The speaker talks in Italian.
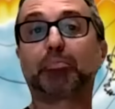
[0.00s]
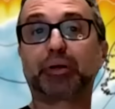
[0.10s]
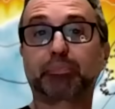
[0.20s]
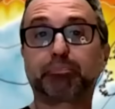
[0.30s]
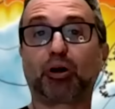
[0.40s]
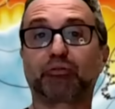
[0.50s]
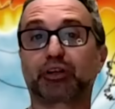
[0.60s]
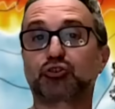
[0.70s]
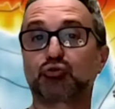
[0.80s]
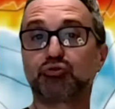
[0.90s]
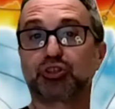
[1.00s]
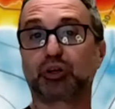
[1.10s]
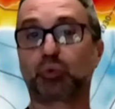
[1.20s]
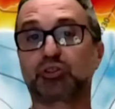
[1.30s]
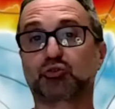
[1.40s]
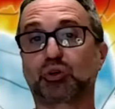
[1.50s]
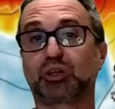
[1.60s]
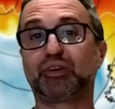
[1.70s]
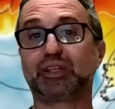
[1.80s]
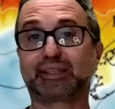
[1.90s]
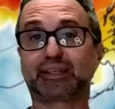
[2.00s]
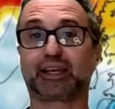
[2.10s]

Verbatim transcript: per poi far giungere questo che vedete